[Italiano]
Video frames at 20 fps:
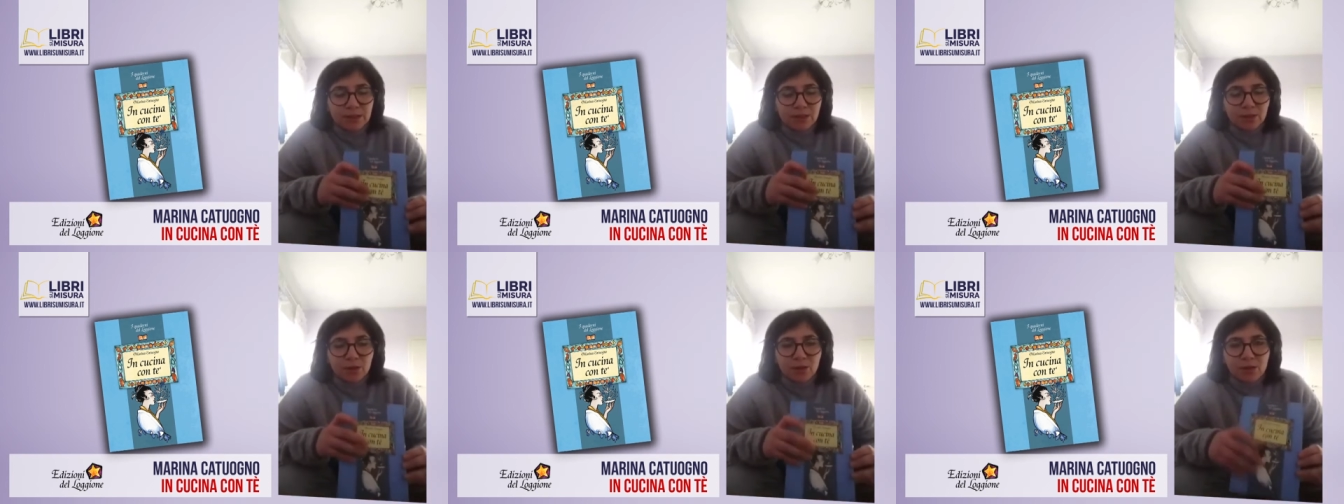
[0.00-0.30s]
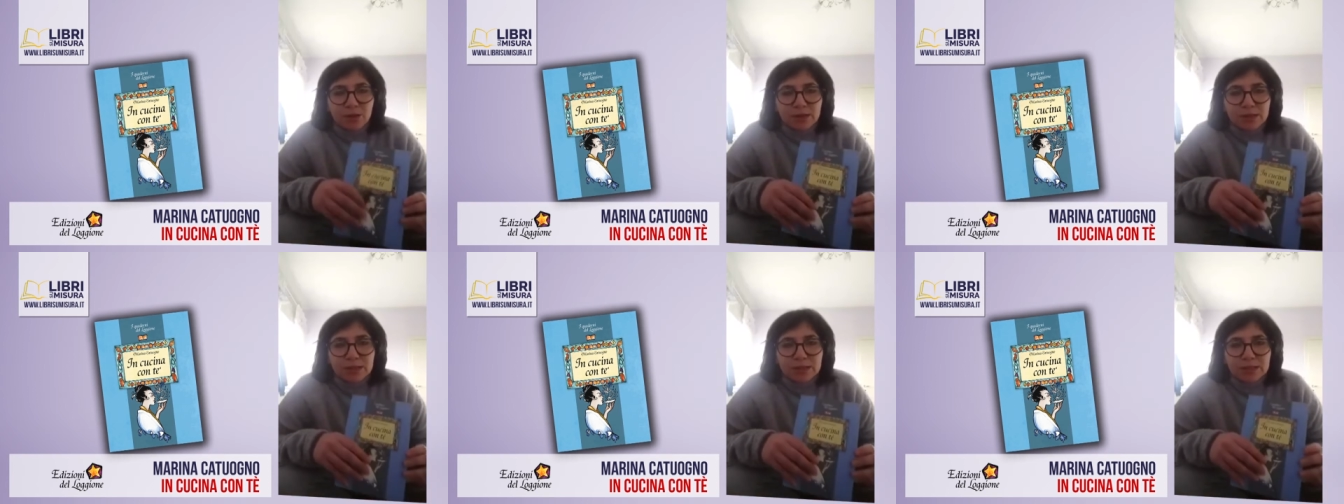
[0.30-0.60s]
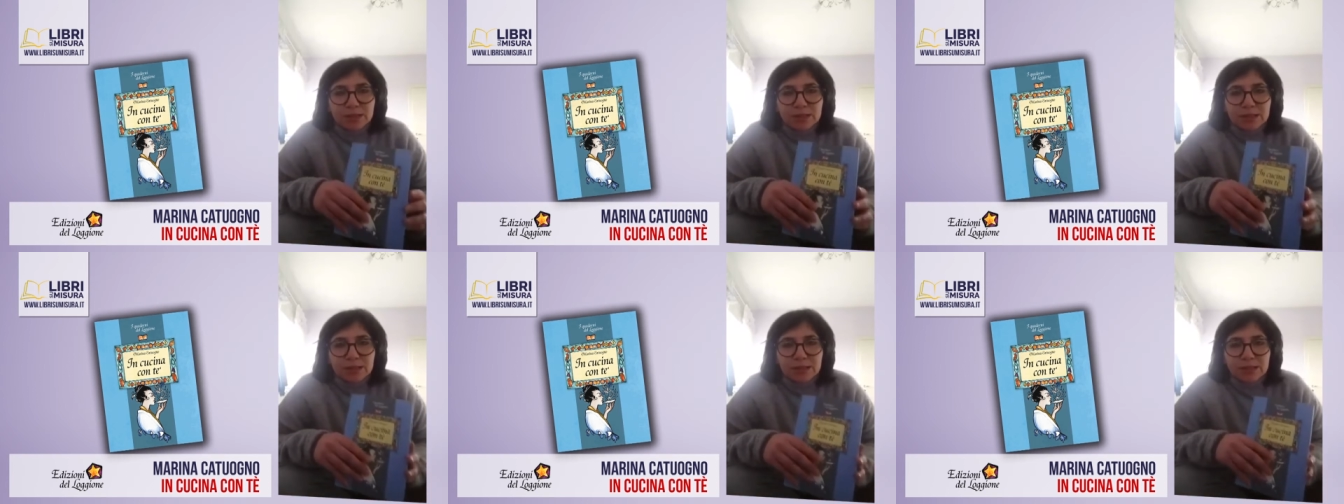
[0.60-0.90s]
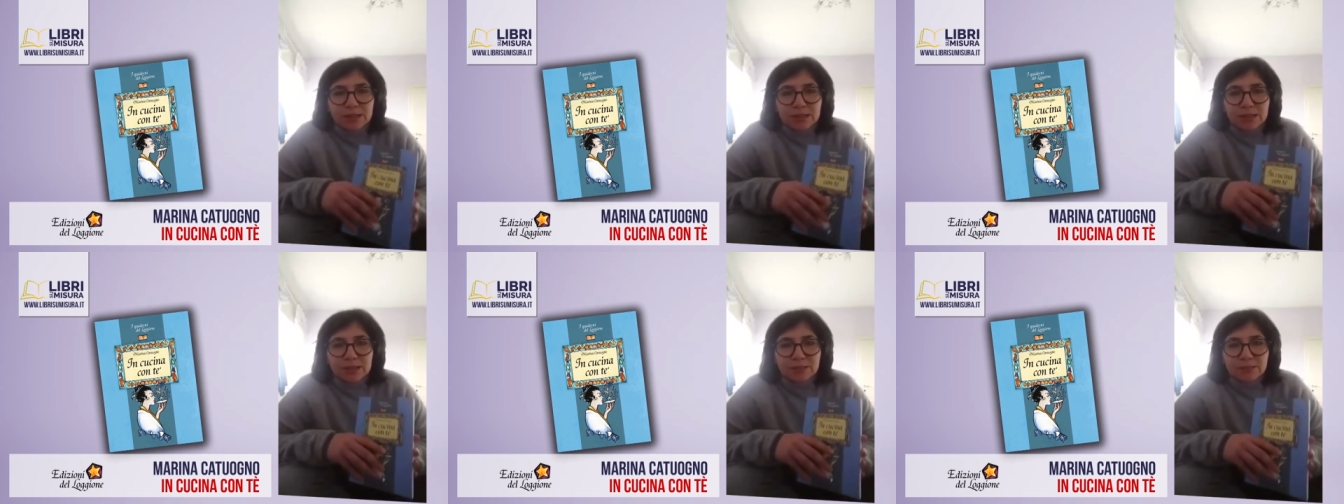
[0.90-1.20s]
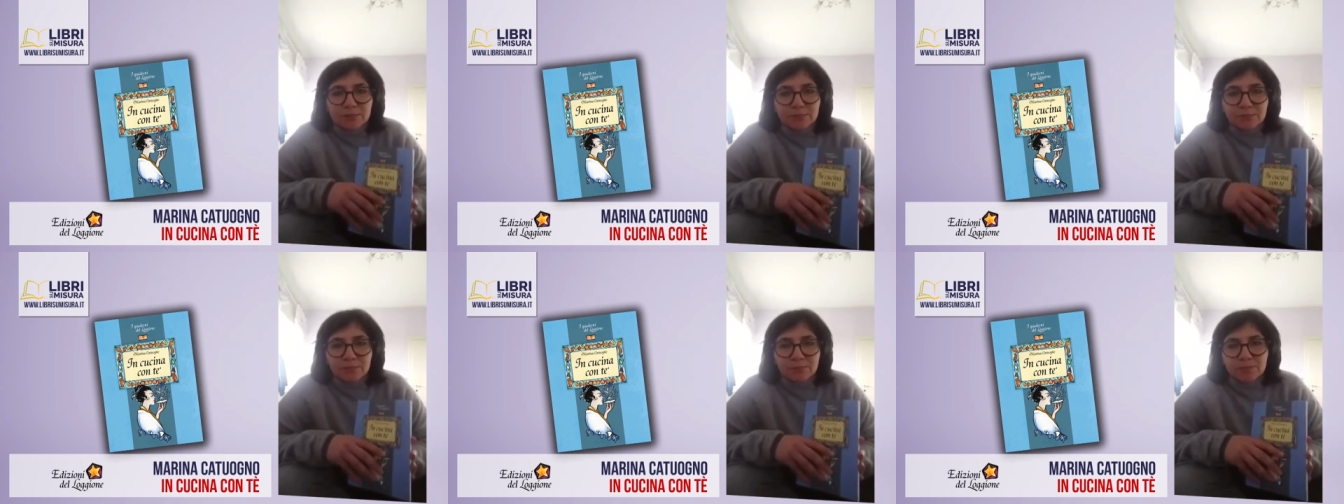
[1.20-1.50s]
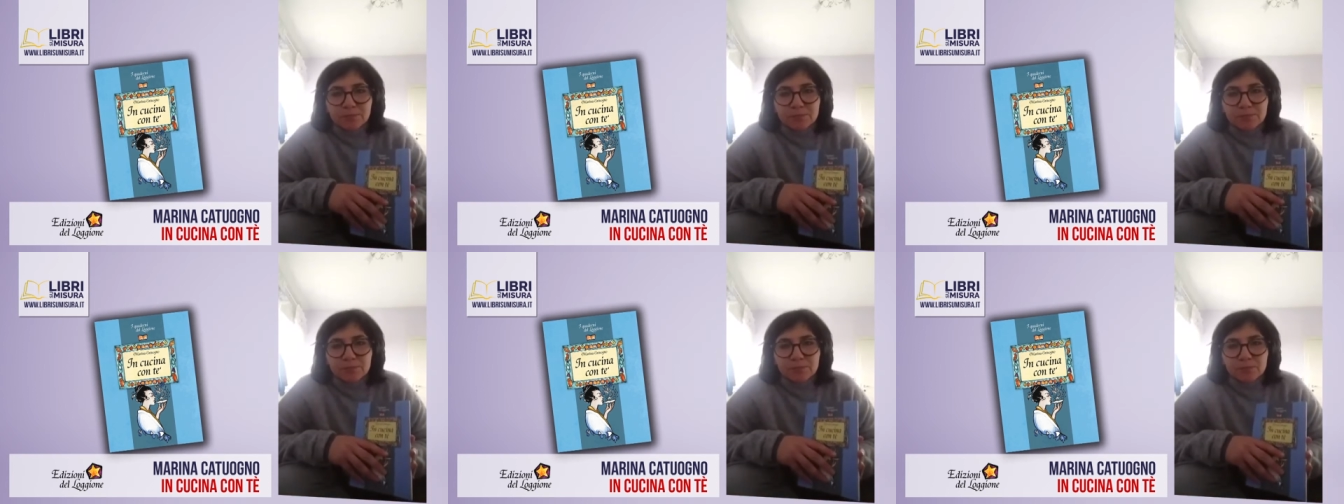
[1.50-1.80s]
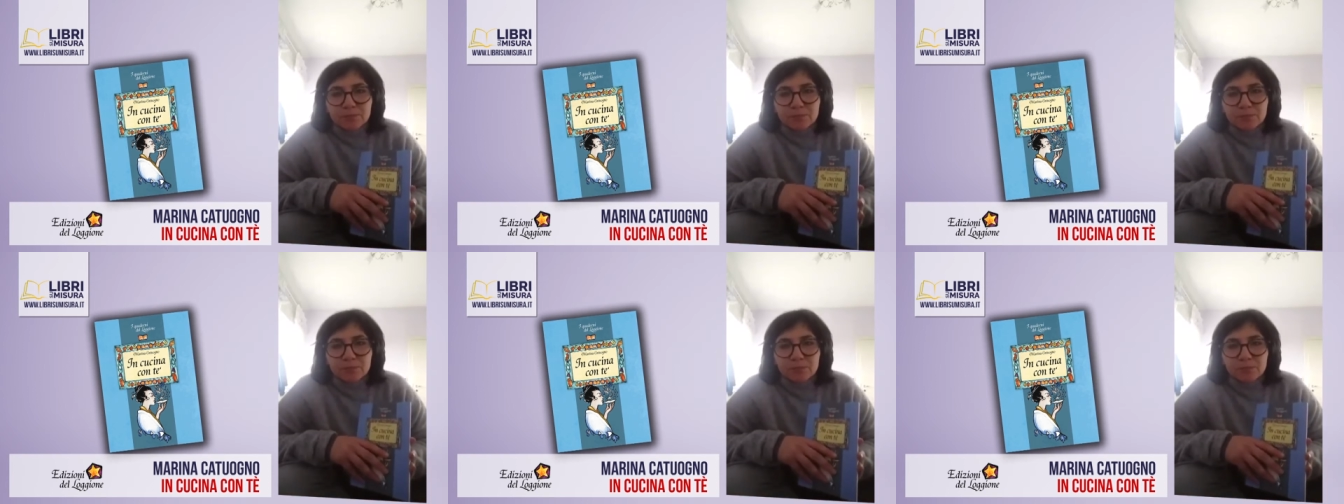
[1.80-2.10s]
con
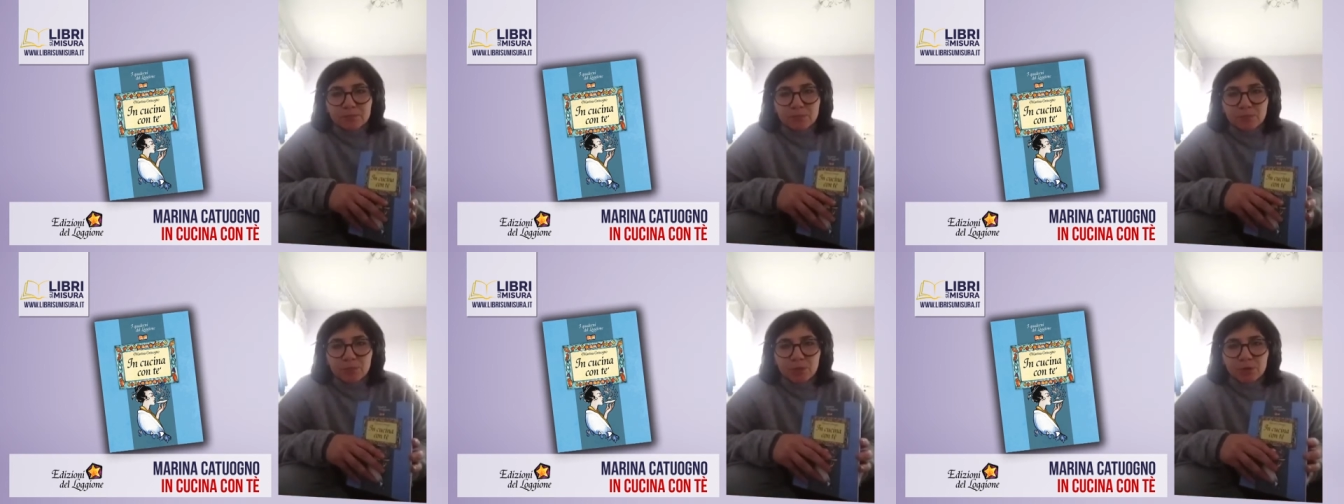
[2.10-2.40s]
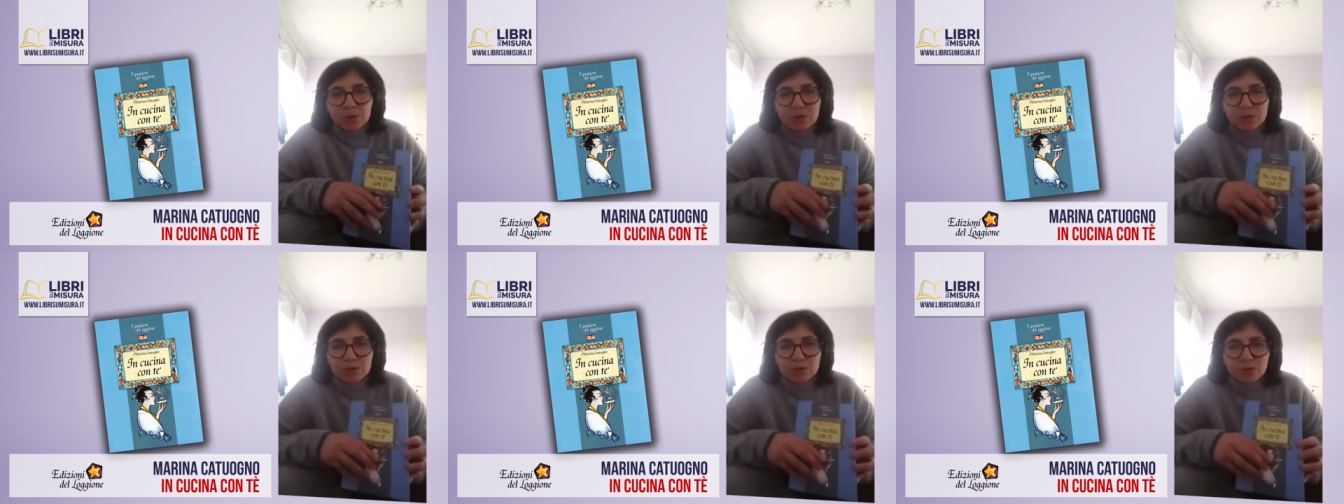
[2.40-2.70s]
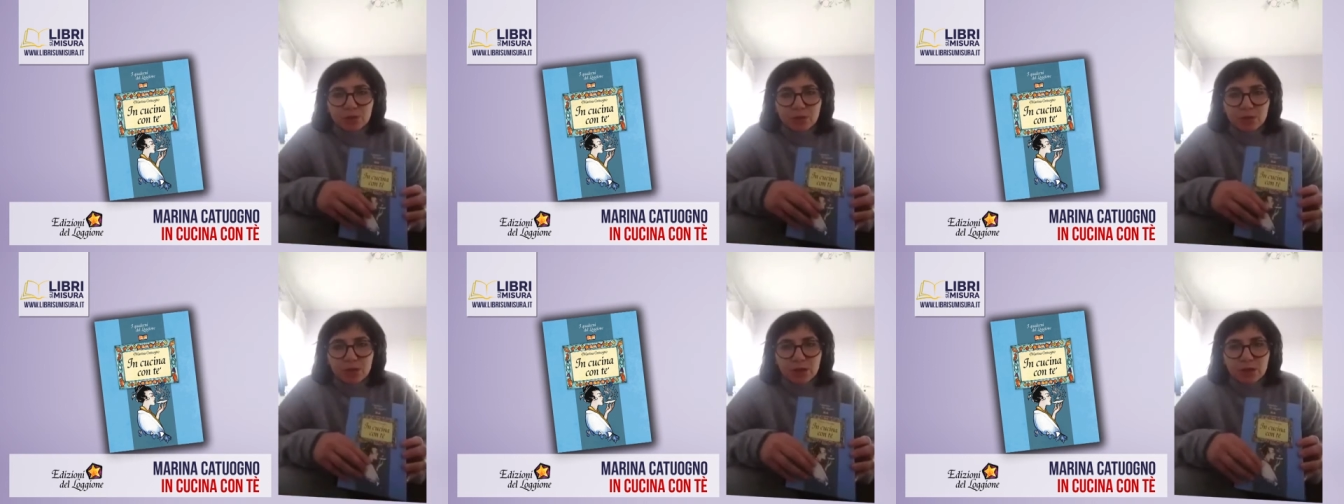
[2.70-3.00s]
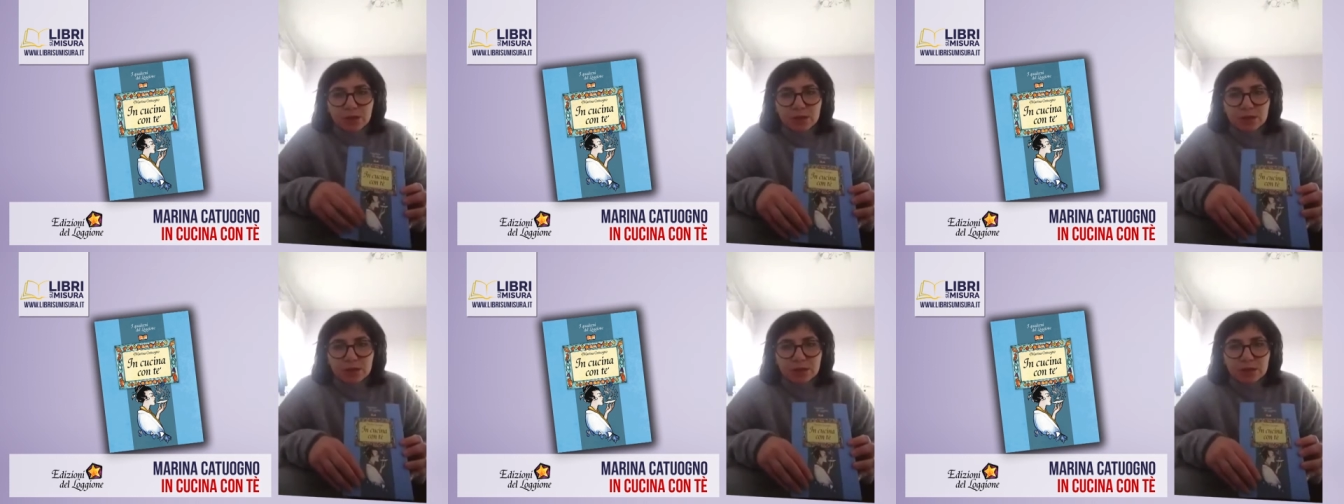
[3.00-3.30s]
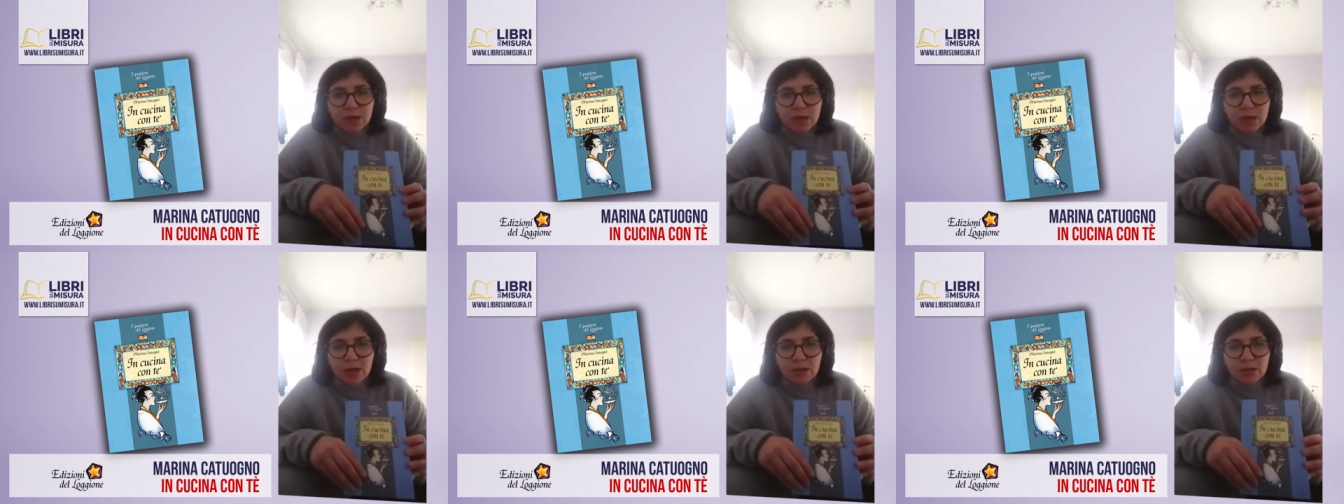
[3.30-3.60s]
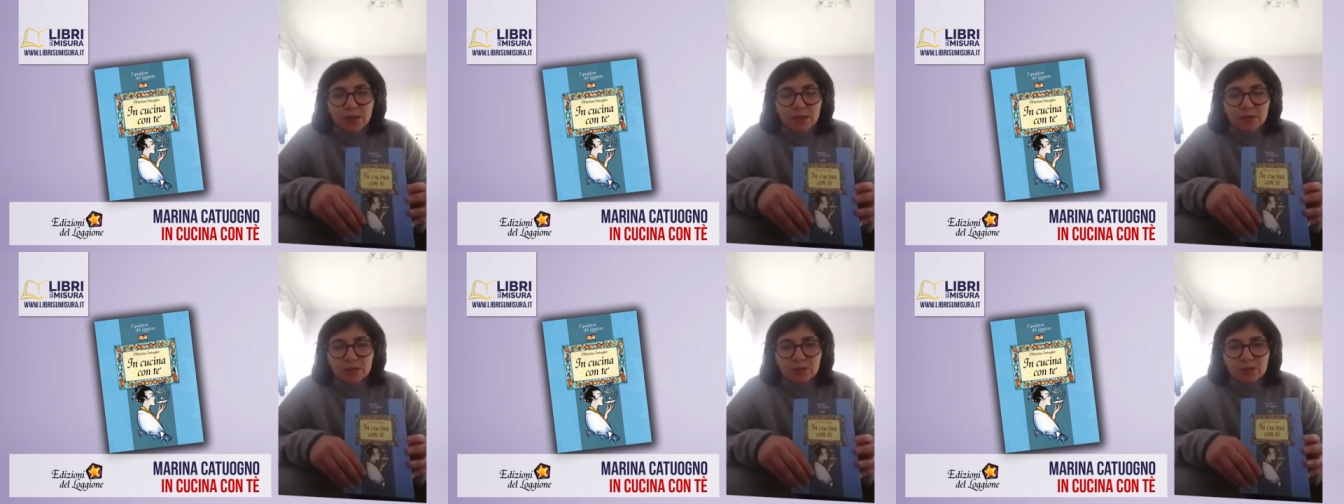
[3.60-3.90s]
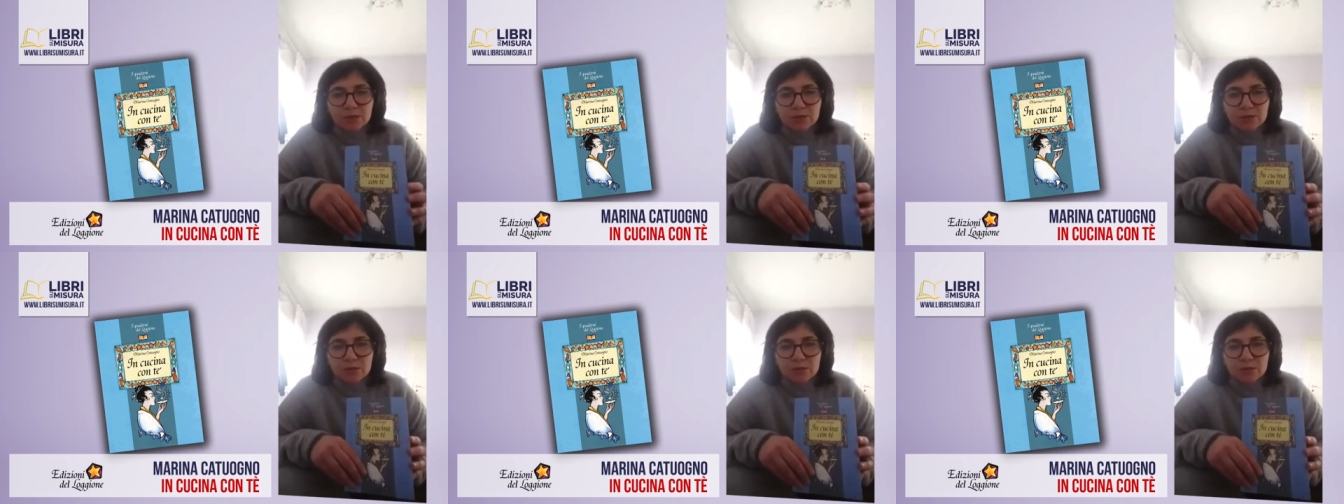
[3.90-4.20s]
uh, un po' di storia del tè, uh,